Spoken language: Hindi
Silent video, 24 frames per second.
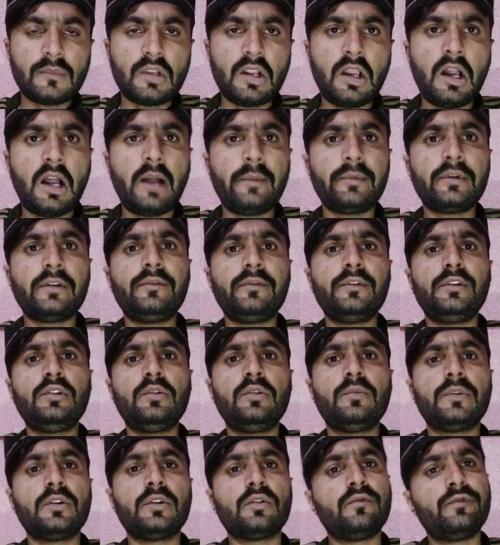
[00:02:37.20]
आपकी वीडियो
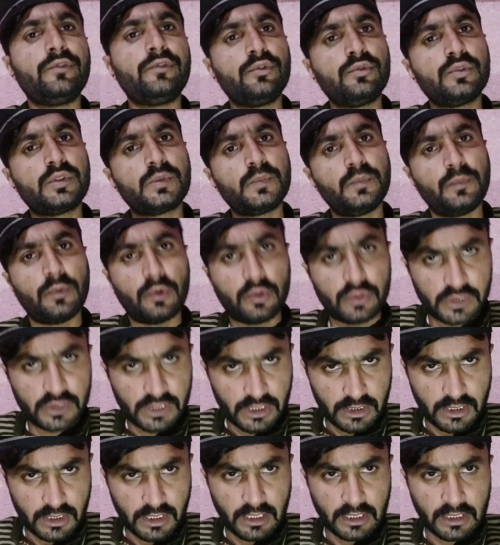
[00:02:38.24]
में व्यूज़ बहुत
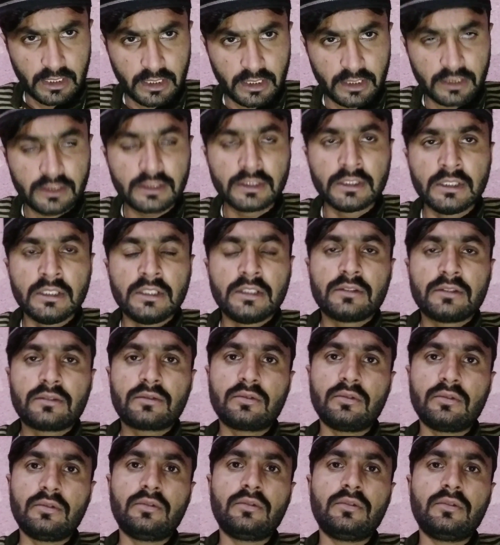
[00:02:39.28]
ज़्यादा आएंगे
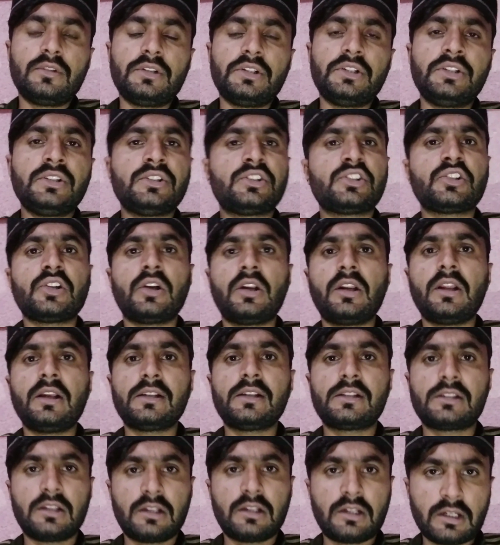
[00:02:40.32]
तो इन
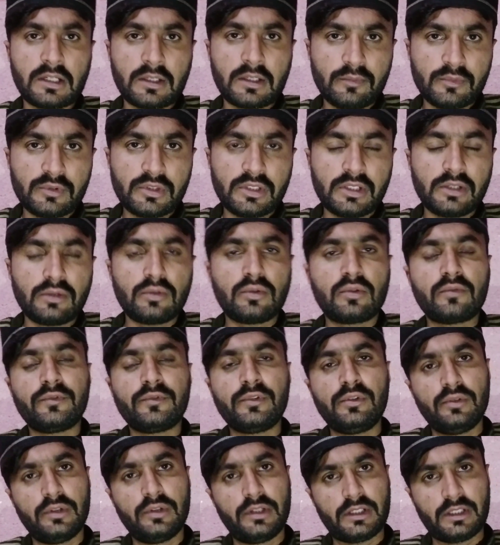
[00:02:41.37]
इस तरह की मज़ीद और
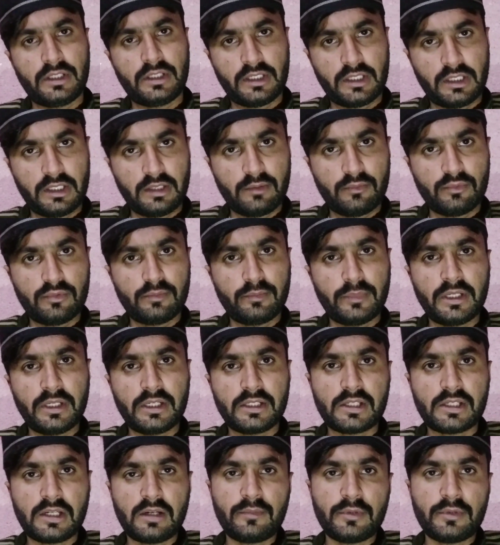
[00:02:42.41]
वीडियो देखने के लिए मेरे
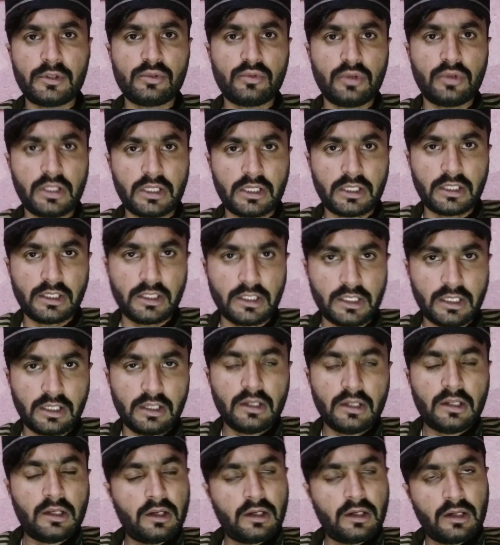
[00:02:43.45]
चैनल पर जुड़े रहिएगा
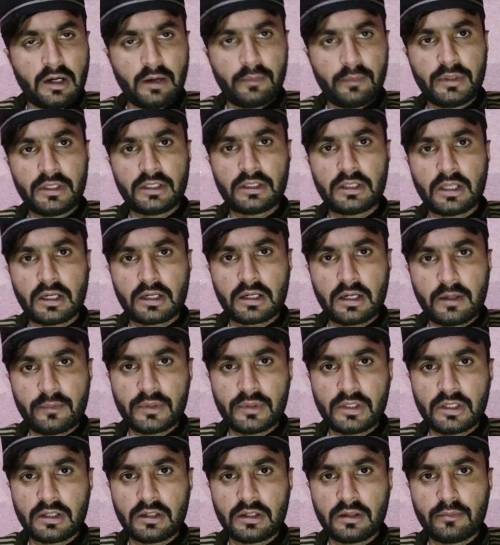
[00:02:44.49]
अभी तक
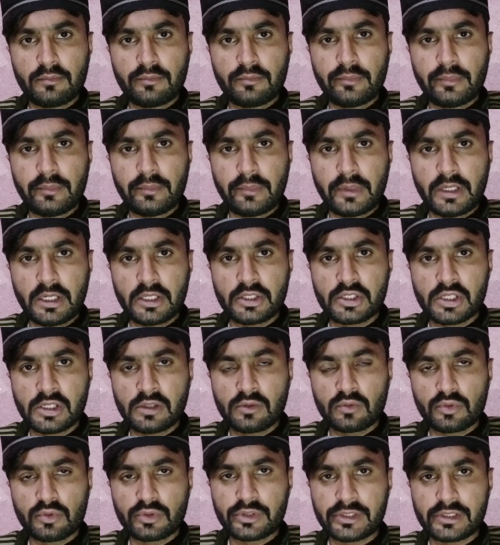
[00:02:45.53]
आपने अगर मेरे
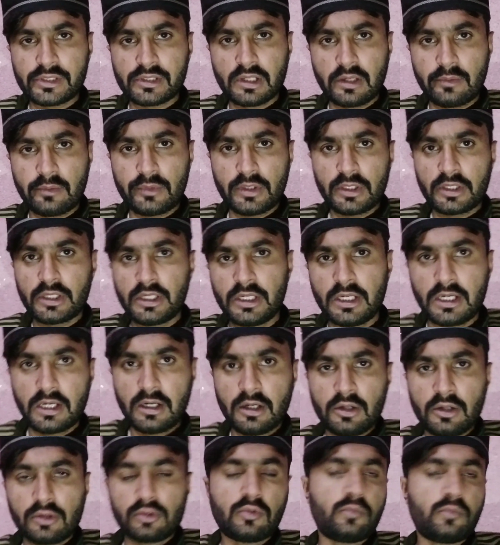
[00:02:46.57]
चैनल को सब्सक्राइब नहीं किया
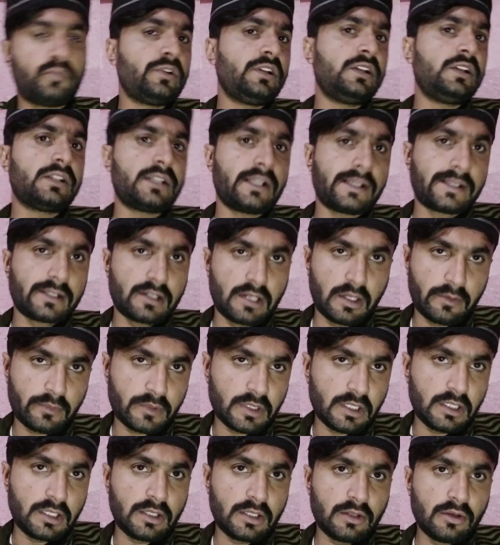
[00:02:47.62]
तो प्लीज़ सब्सक्राइब
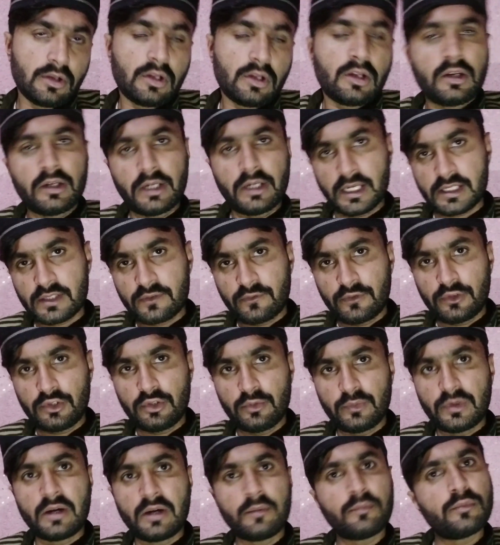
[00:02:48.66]
कर लें नेक्स्ट वीडियो
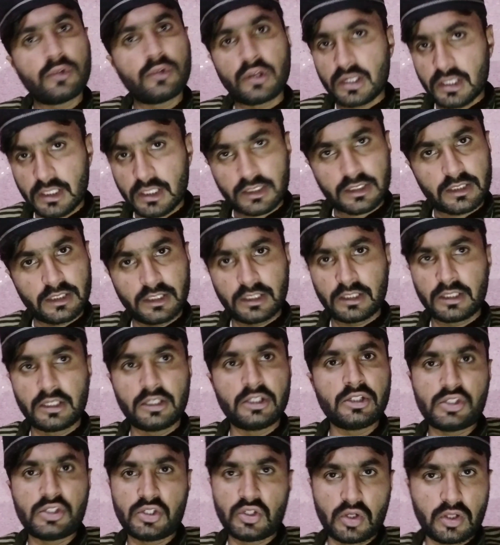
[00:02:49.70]
में हम मुलाकात करेंगे
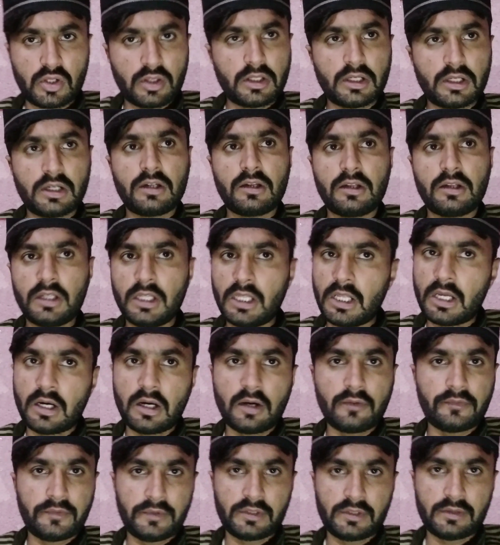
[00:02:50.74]
इन अल्लाह
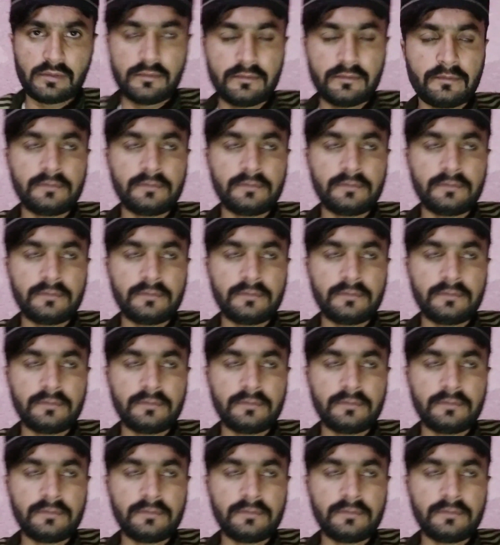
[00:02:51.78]
हाफिज़